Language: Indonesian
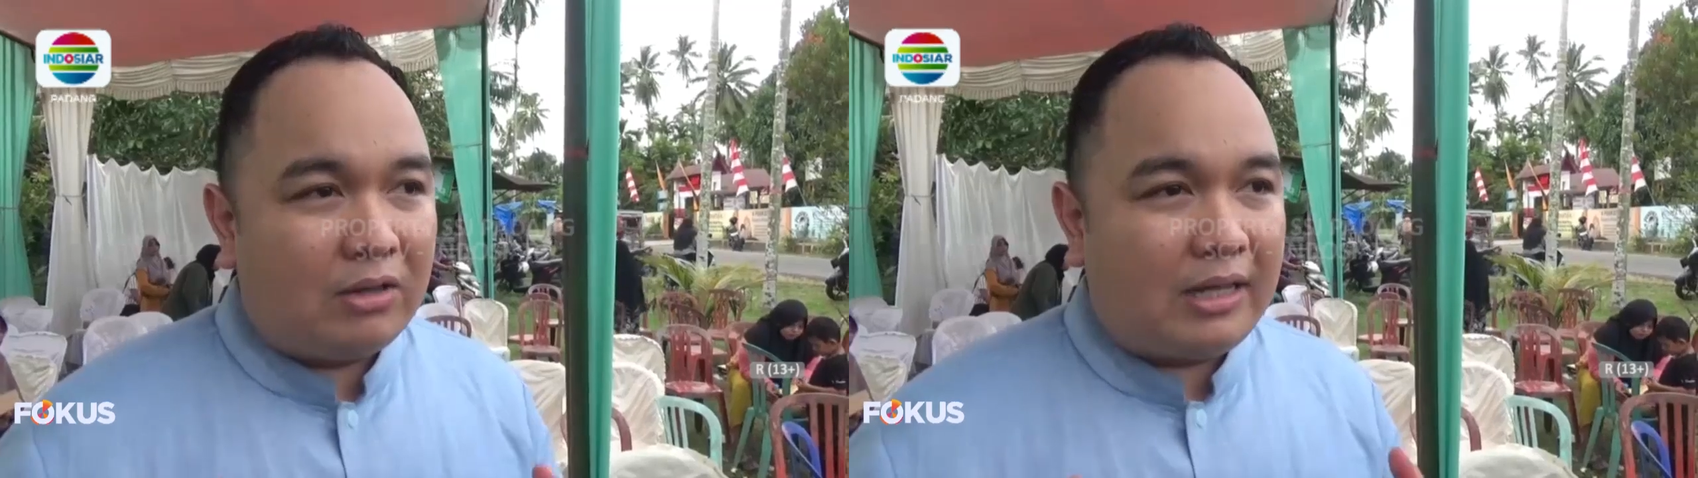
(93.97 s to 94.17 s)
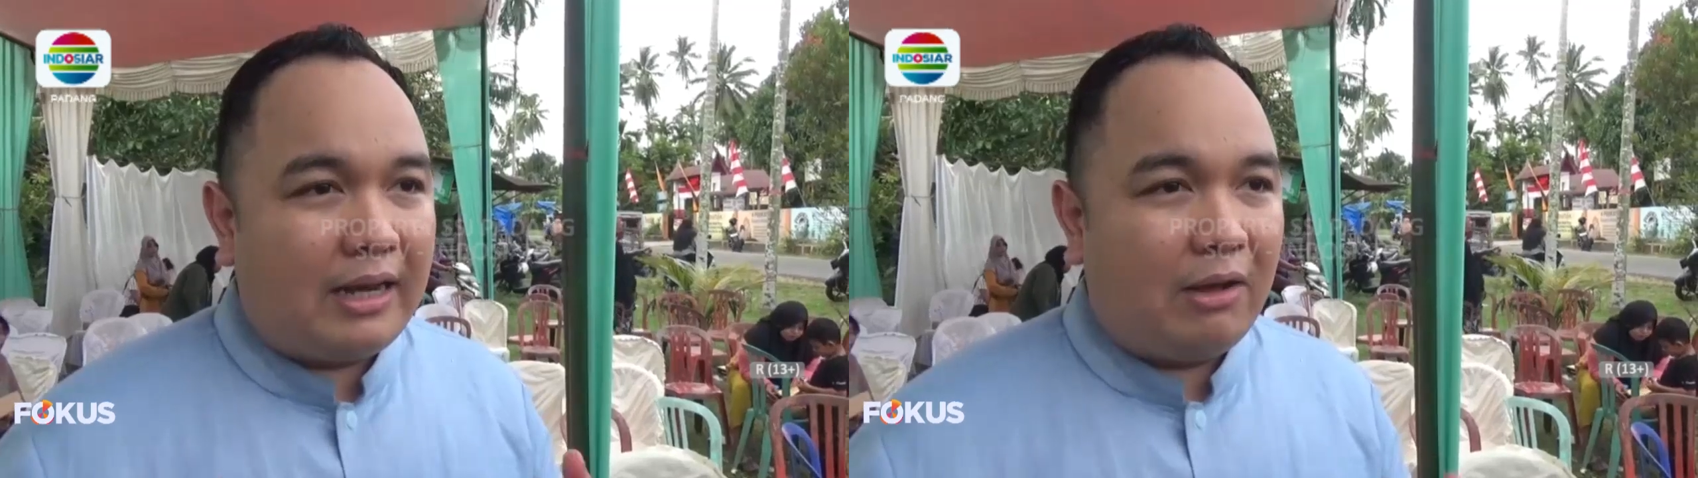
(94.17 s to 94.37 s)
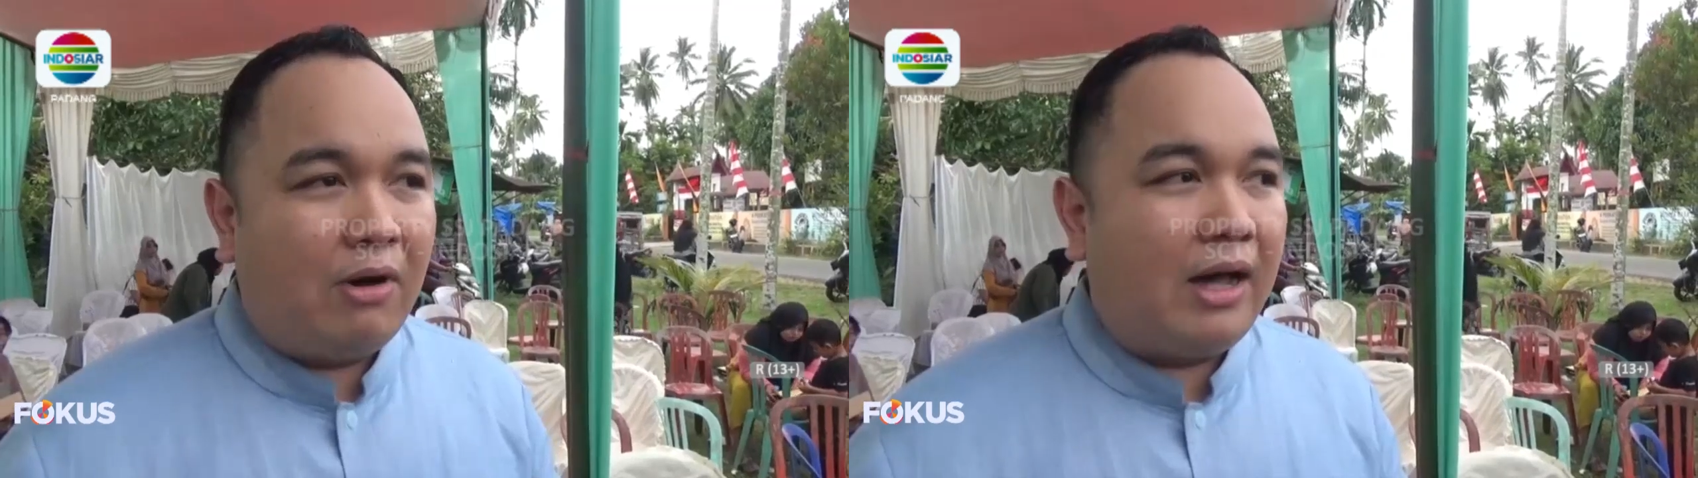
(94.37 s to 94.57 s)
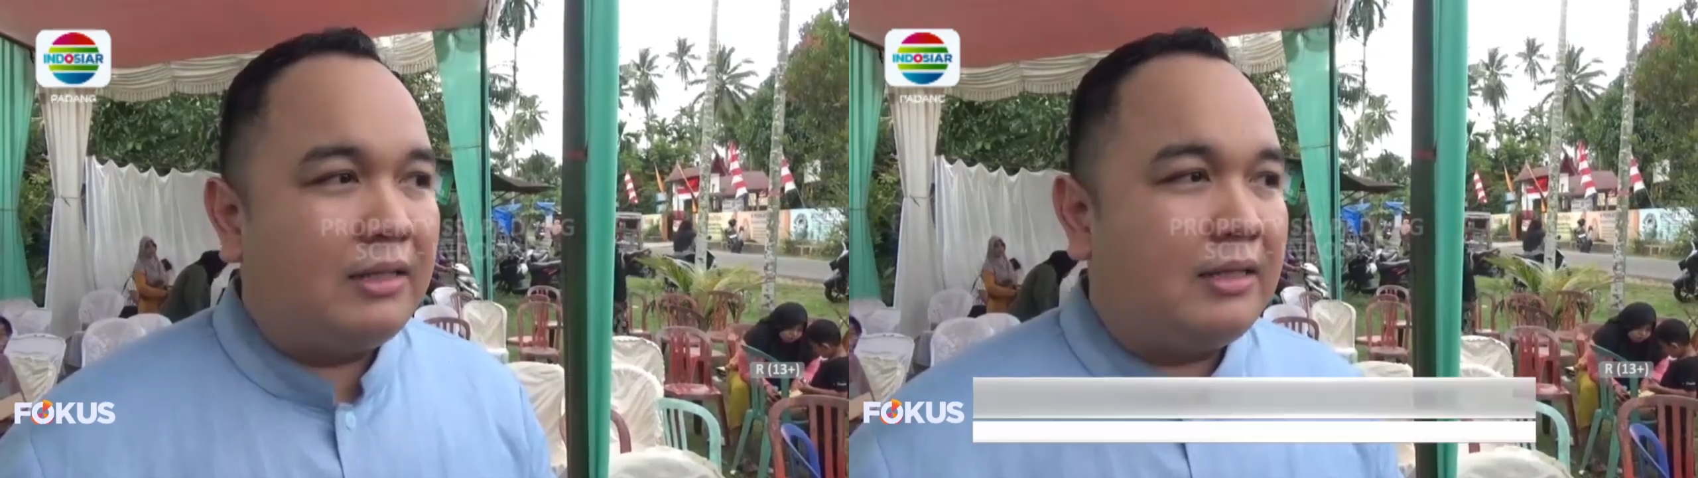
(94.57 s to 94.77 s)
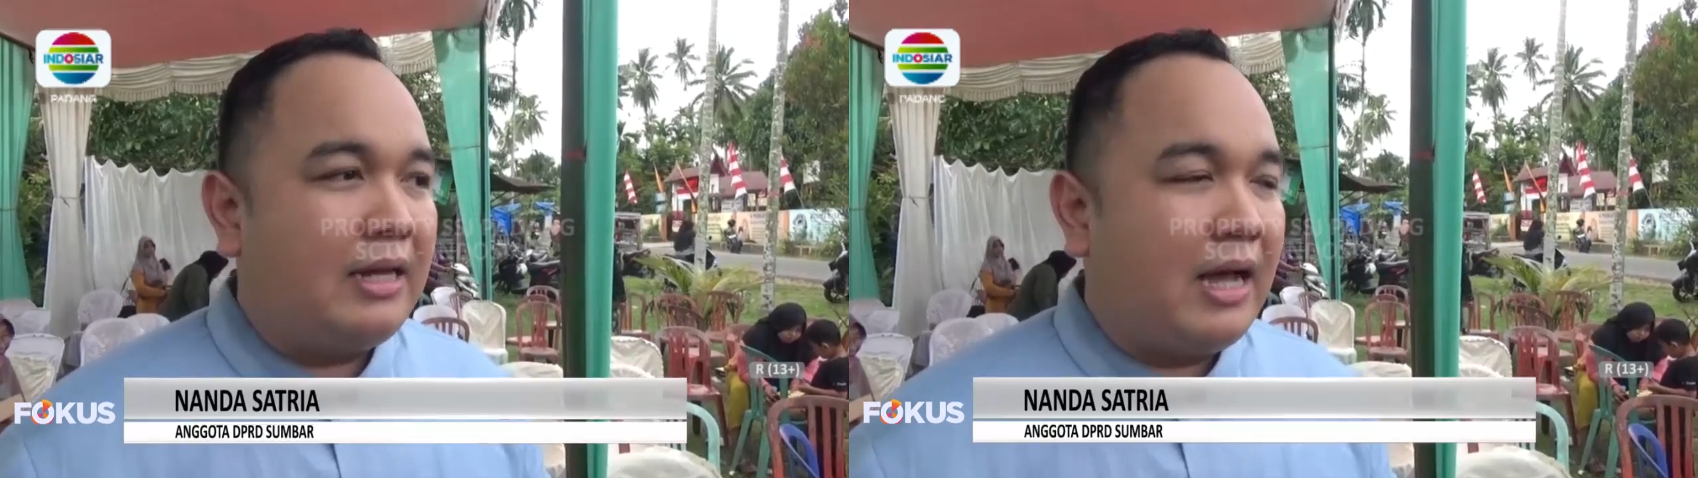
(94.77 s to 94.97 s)
anggota
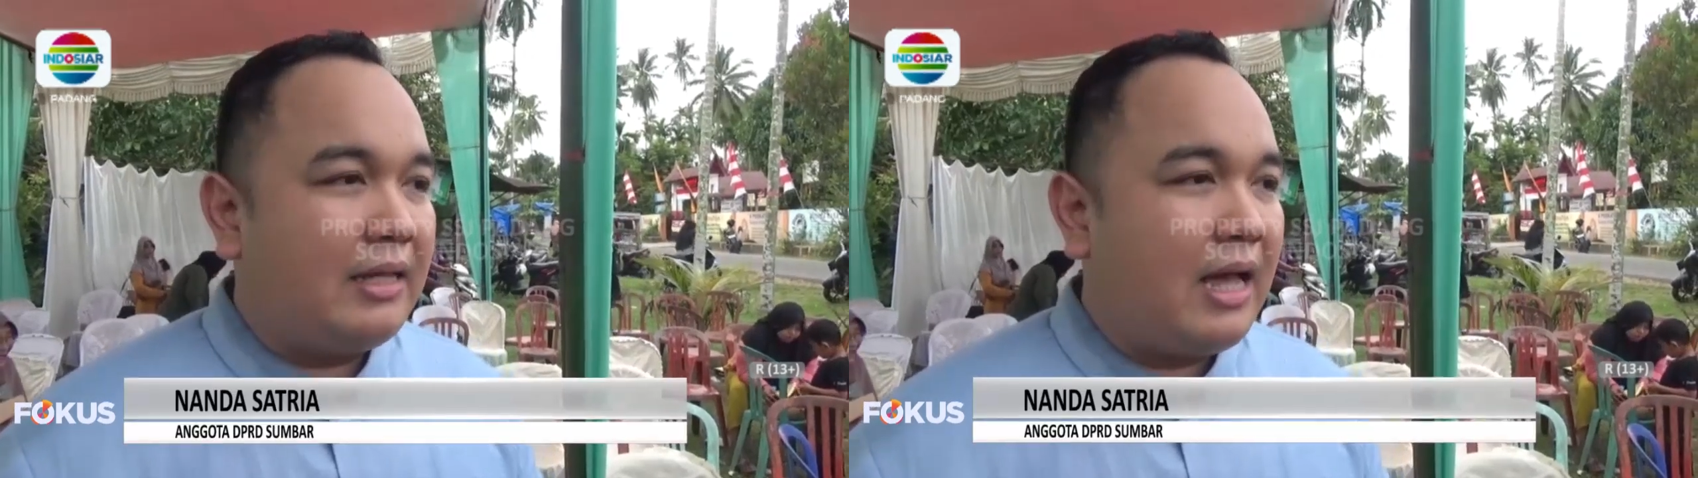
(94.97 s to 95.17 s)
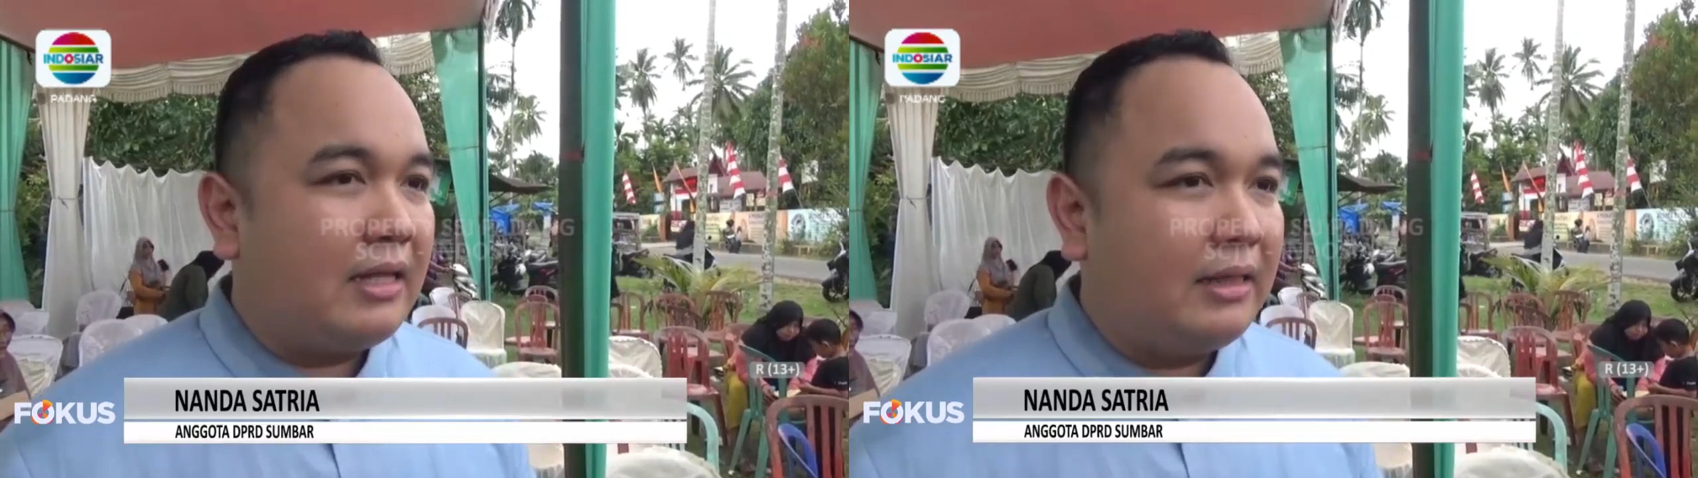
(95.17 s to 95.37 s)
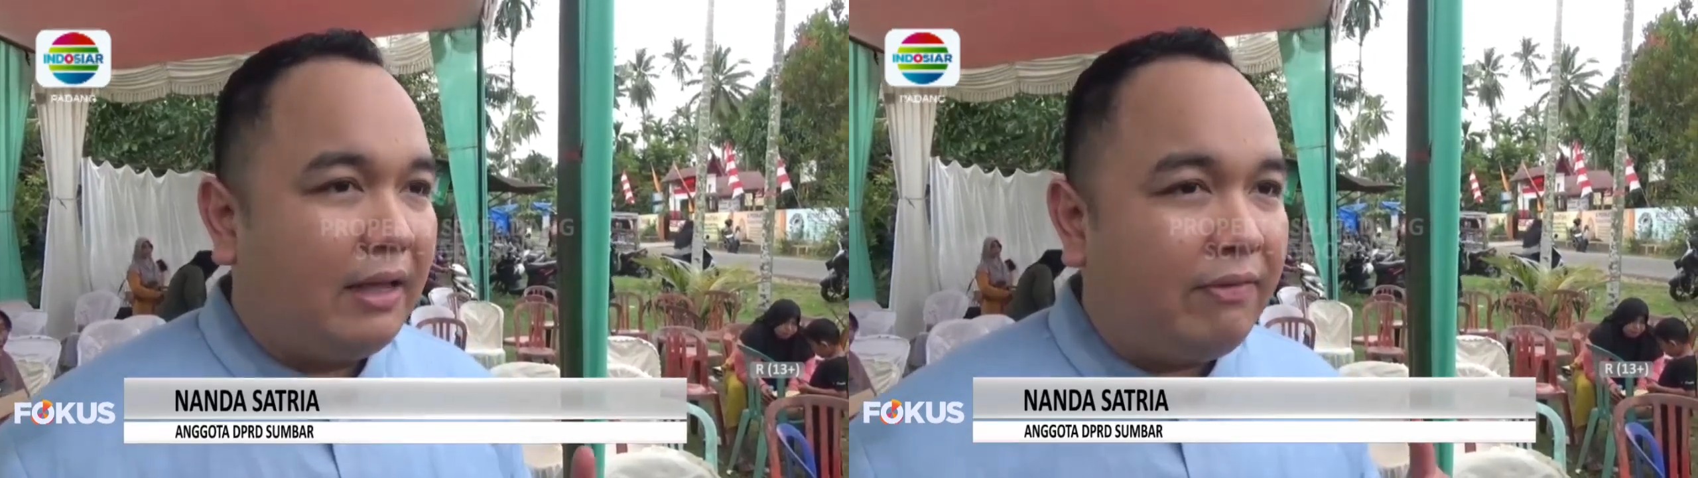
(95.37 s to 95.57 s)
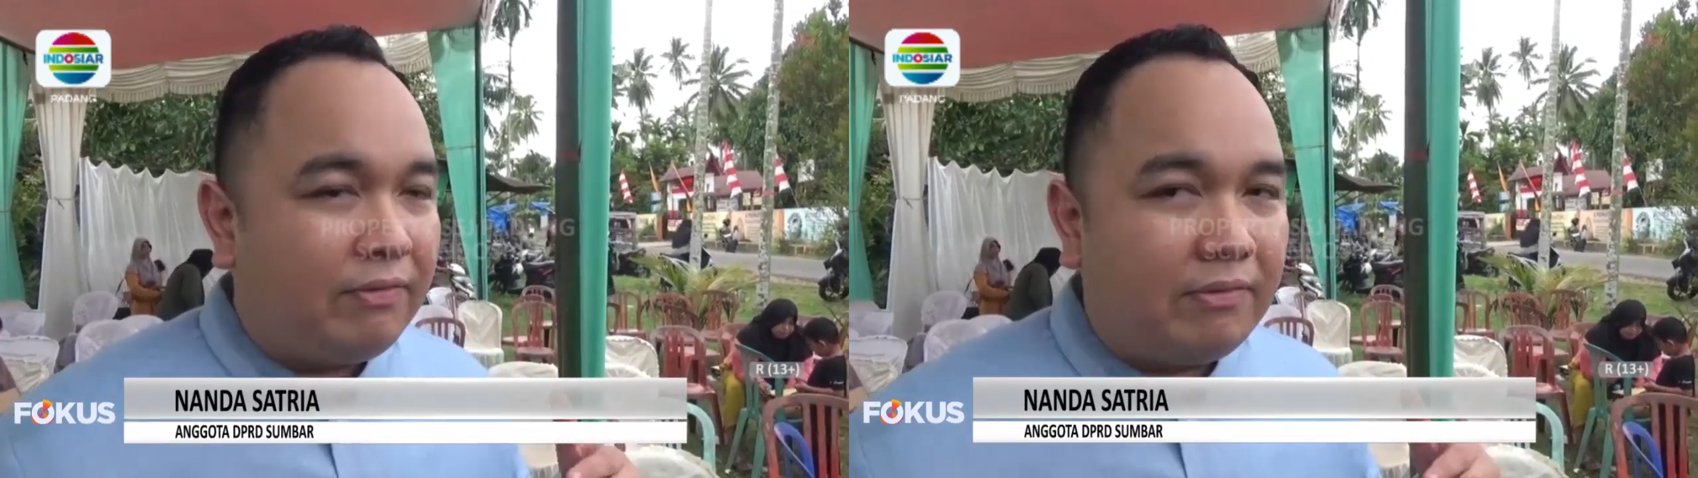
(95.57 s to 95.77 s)
Dewan tidak hanya aktif